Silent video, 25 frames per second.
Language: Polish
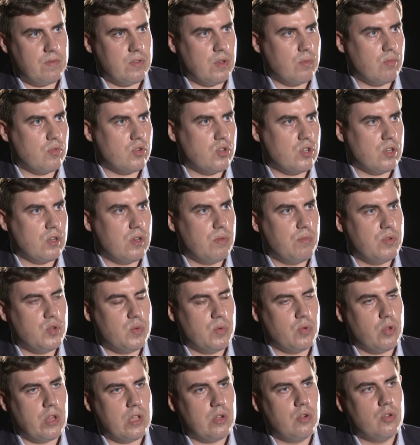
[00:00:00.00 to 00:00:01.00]
pewnie
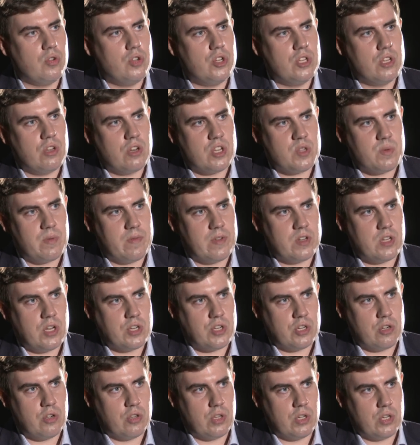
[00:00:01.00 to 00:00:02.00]
moglibyśmy tutaj godziny rozmawiać,
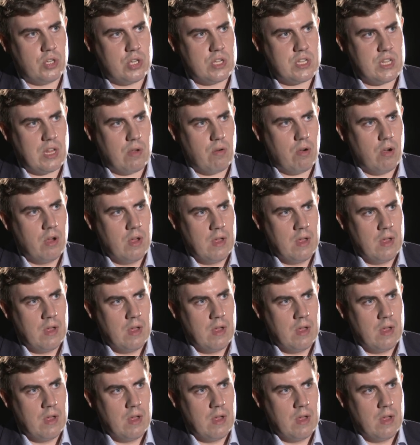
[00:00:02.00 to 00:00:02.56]
dlaczego tak się stało,